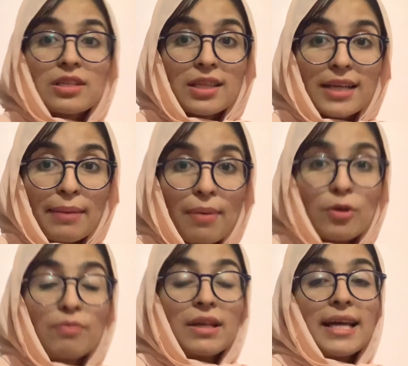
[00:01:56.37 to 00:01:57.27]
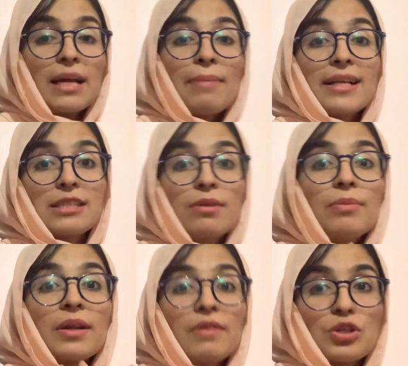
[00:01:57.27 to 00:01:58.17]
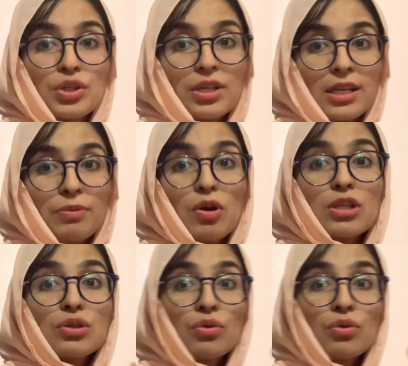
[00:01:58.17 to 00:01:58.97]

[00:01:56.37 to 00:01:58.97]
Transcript: जितना टाइम आपको मिला है ना मैक्सिमम रिविजन करें बिकॉज यू